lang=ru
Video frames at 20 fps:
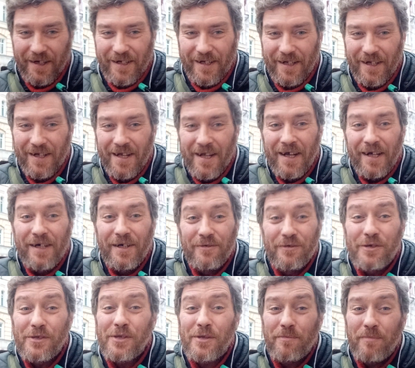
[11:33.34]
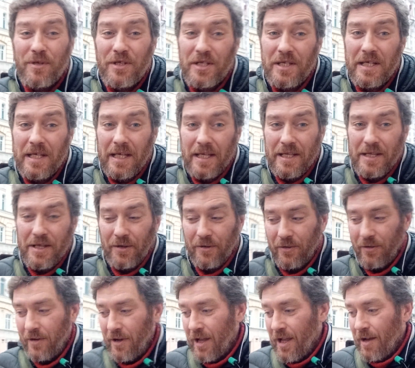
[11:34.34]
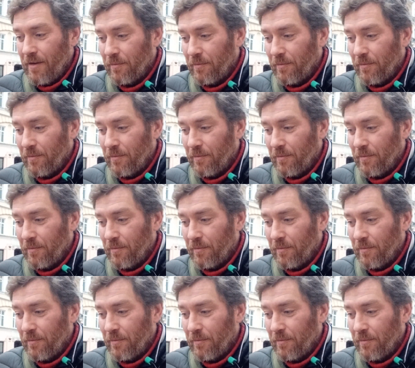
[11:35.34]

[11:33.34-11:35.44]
к его собеседнику.